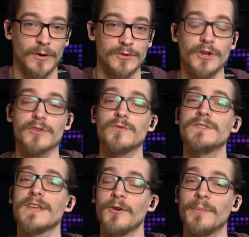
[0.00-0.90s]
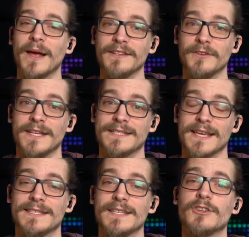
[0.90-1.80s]
Aujourd'hui, nous allons parler d'un
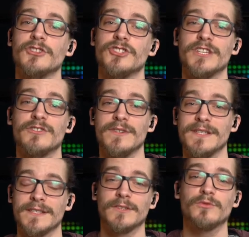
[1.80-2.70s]
exercice que j'ai utilisé